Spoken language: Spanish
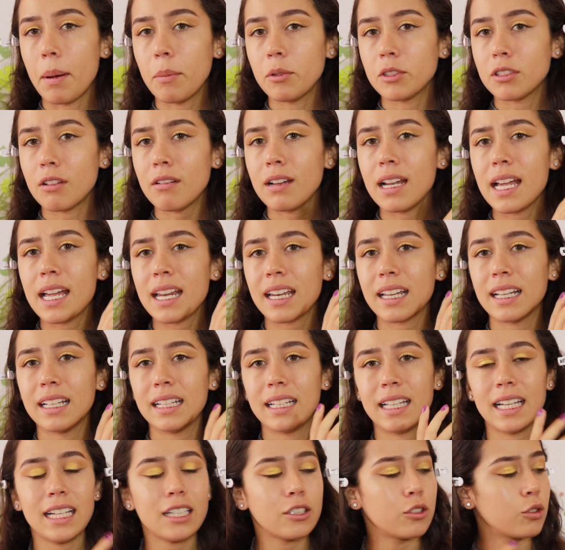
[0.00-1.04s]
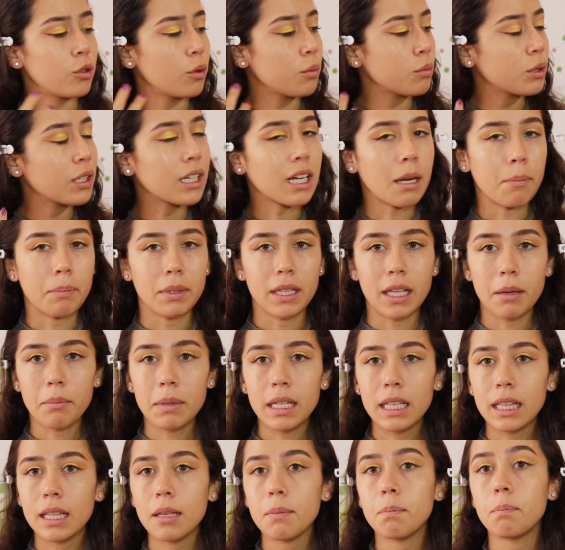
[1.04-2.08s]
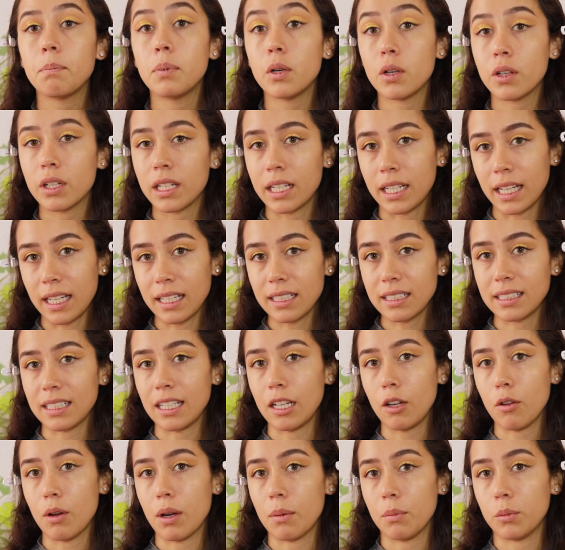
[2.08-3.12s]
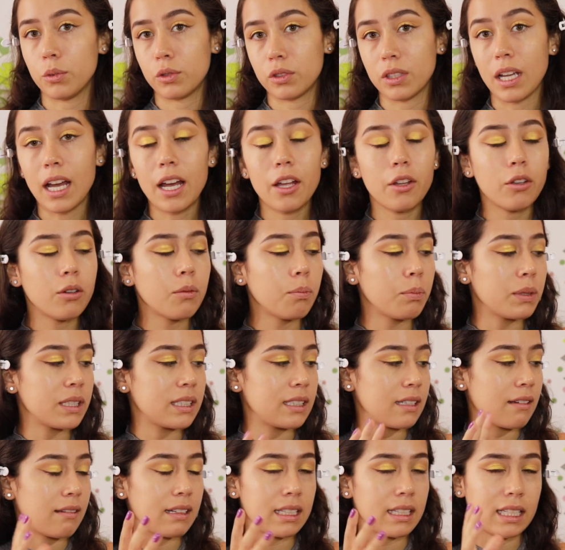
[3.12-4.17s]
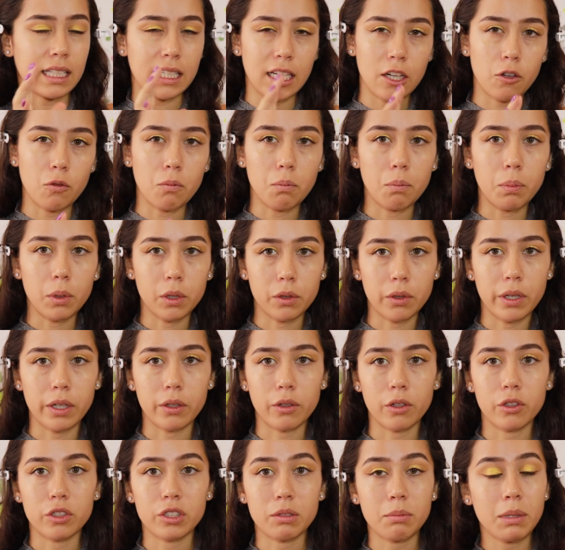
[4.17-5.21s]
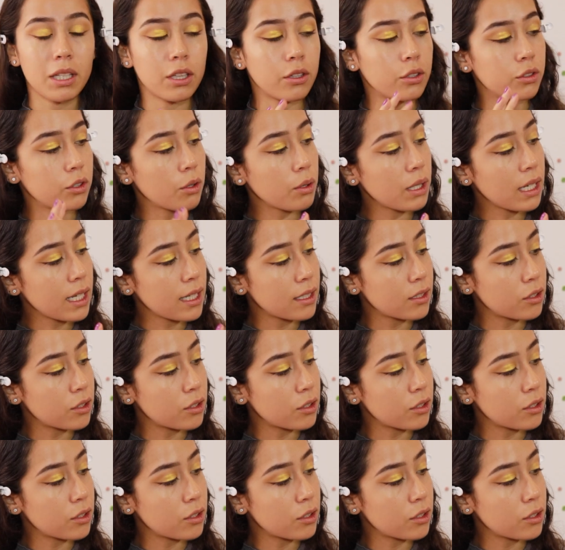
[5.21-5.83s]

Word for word: Vamos a hablar de esto muy rápidamente porque si lo han buscado pues deben tener un poco de conocimiento sobre